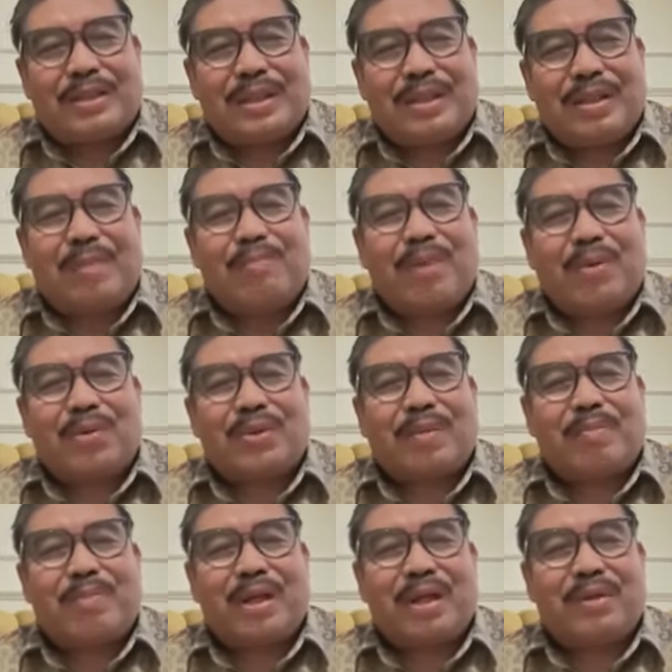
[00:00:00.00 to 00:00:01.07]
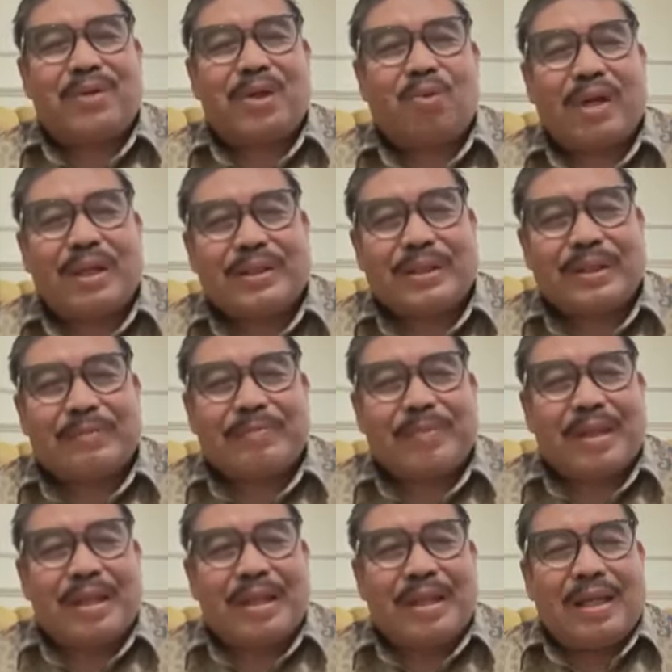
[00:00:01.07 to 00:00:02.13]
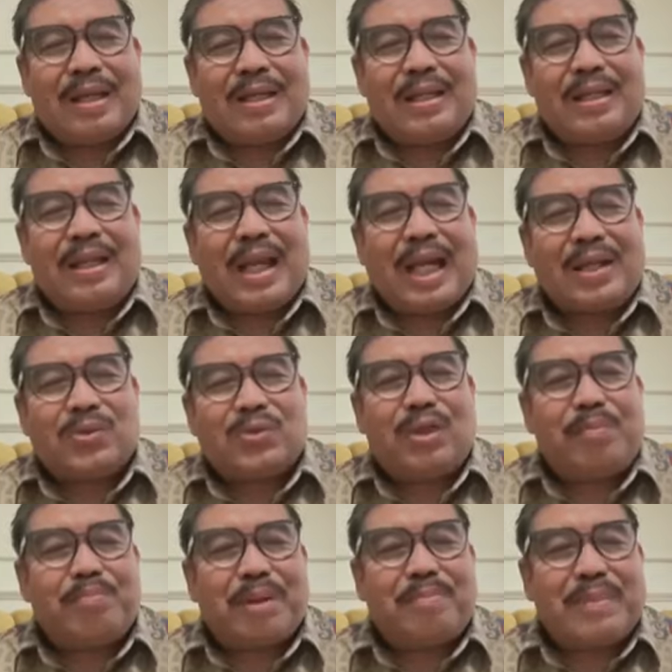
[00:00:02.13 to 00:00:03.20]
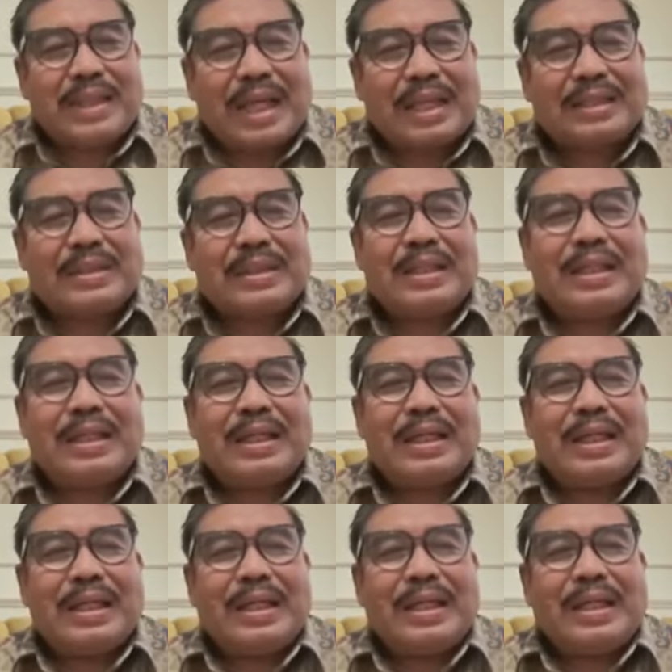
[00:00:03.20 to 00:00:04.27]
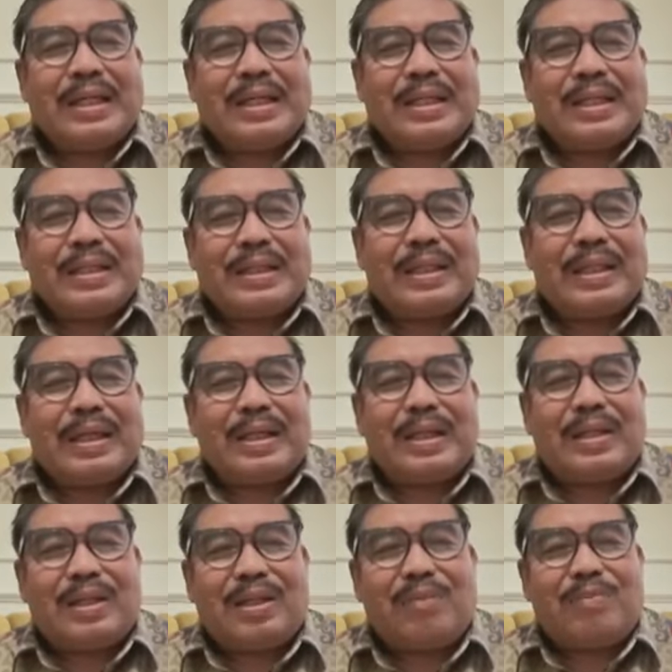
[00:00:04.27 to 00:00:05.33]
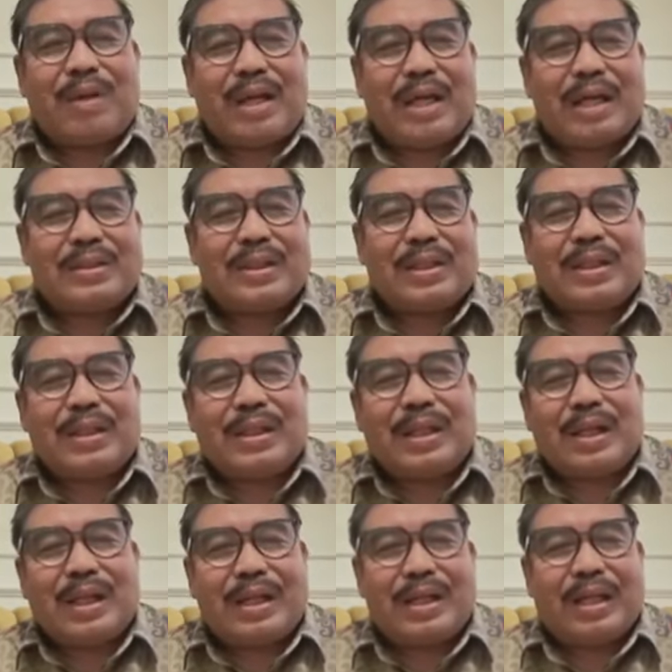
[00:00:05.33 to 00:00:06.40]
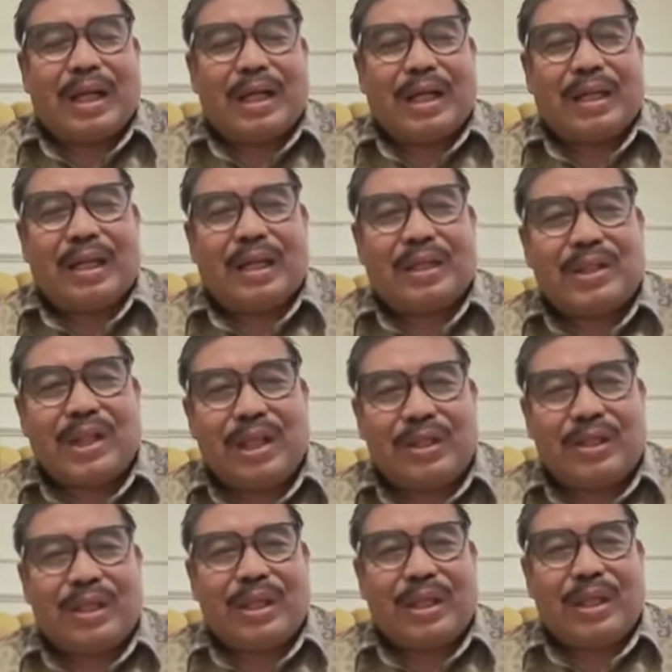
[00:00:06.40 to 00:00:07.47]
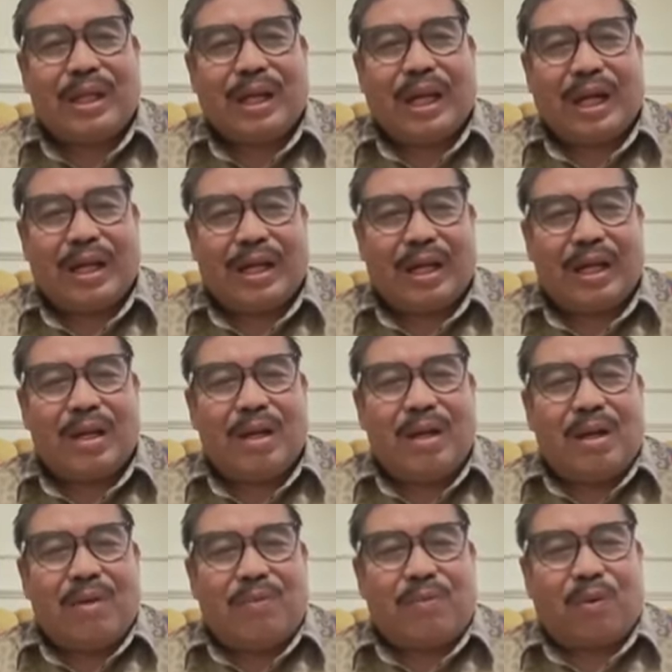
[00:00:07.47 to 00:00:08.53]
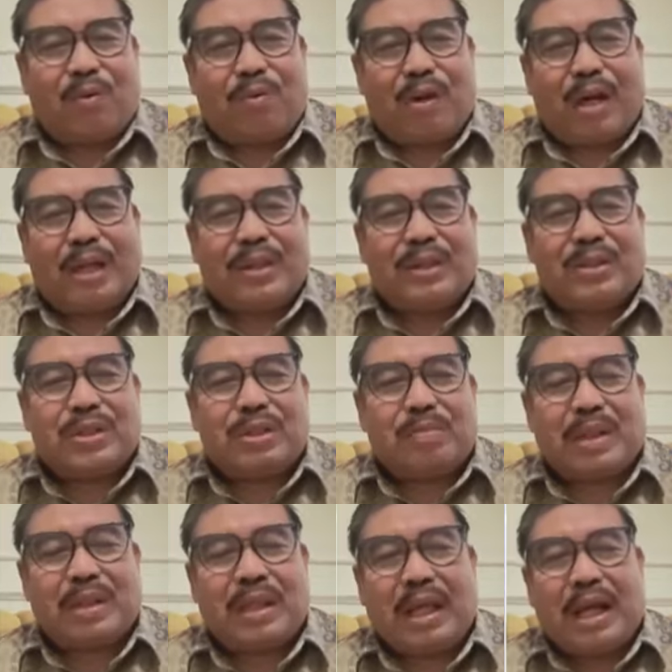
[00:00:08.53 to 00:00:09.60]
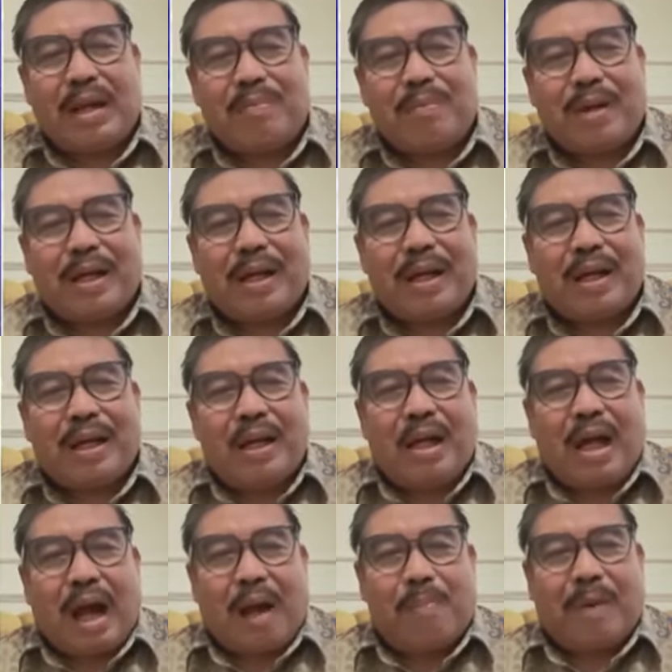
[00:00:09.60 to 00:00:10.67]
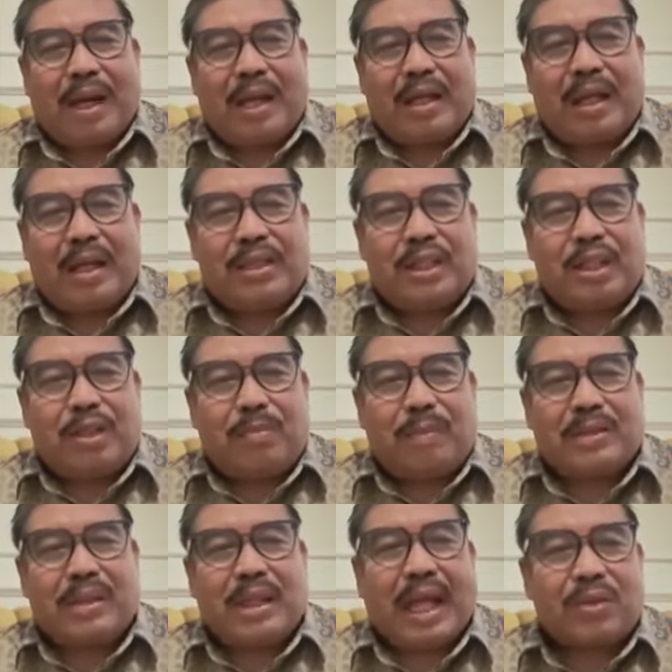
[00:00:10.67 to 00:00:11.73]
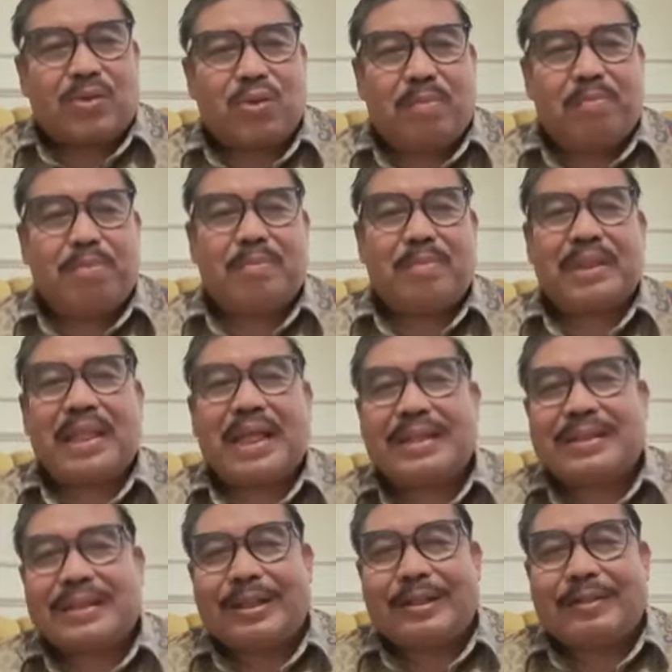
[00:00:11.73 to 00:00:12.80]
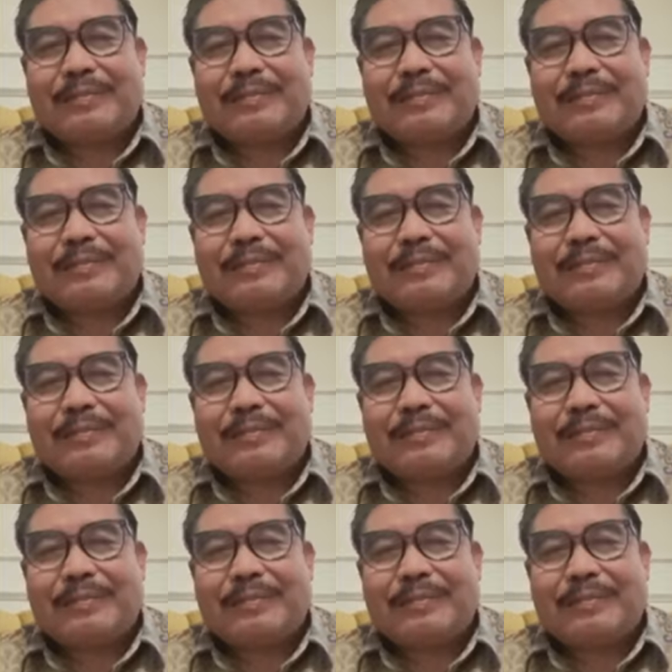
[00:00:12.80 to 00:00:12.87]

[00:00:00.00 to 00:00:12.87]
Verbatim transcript: dan baru sampai ke evaluasi. Hmm. Ini implementasi. Tidak ada identifikasi, tidak ada agenda setting, nggak ada formulanya seperti apa, apalagi legitimasi langsung implementasi.